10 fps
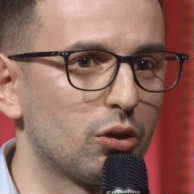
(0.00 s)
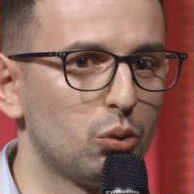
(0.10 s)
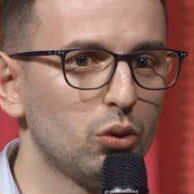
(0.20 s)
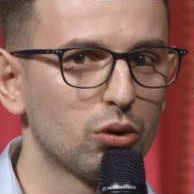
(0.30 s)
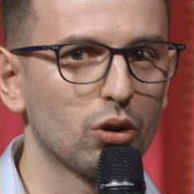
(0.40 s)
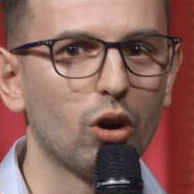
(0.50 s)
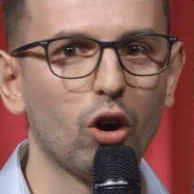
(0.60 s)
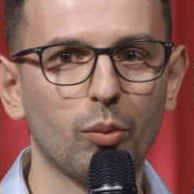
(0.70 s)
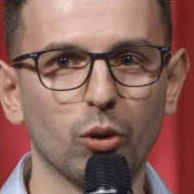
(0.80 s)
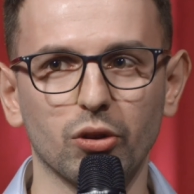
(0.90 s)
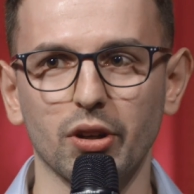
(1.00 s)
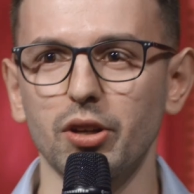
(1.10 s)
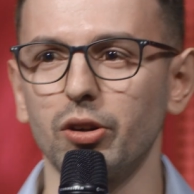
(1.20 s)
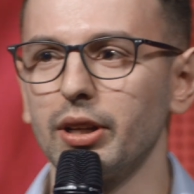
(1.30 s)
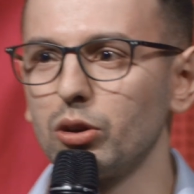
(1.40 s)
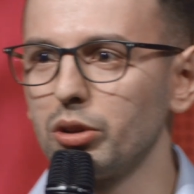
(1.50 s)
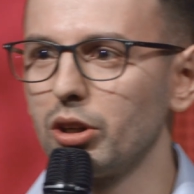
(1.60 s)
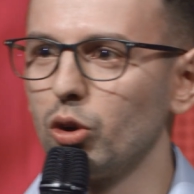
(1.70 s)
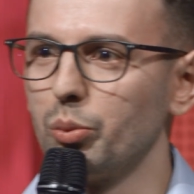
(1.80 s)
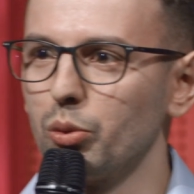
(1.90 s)
études ont montré que les taux
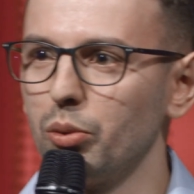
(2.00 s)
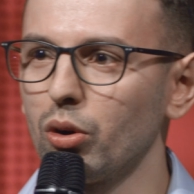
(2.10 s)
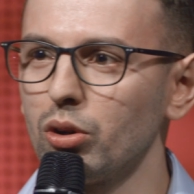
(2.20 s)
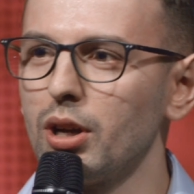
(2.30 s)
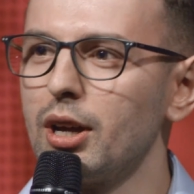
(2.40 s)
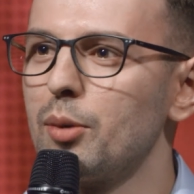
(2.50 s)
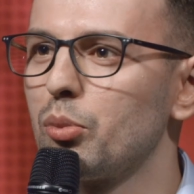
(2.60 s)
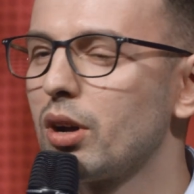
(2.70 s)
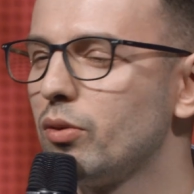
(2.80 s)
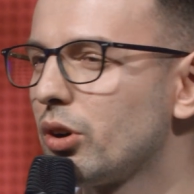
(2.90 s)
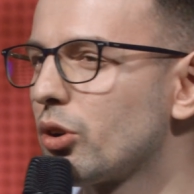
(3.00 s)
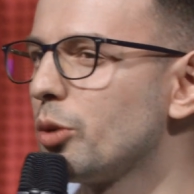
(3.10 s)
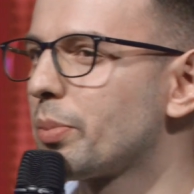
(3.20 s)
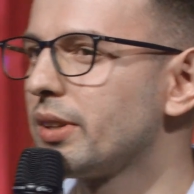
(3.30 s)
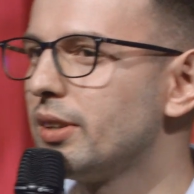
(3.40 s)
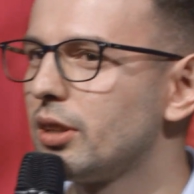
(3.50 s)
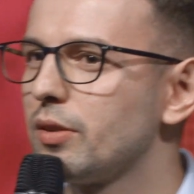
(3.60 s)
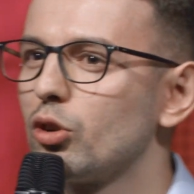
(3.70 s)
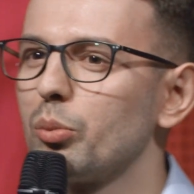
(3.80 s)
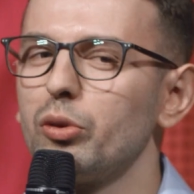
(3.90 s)
des globules blancs pourraient avoir un rôle
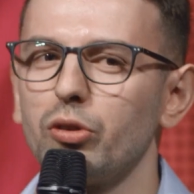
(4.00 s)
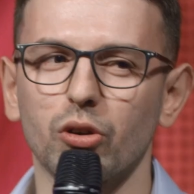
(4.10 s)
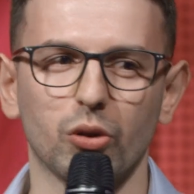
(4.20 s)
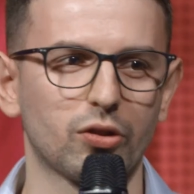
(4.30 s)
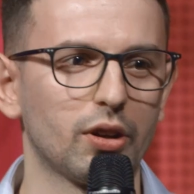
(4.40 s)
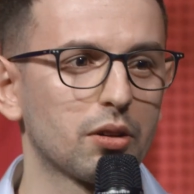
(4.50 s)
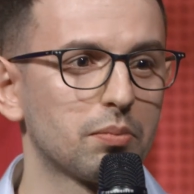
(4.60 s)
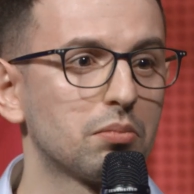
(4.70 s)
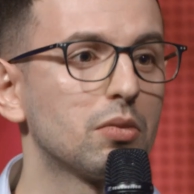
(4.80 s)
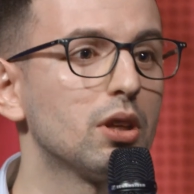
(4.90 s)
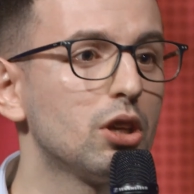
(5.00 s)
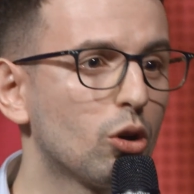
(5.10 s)
prédictif dans plusieurs cancers, y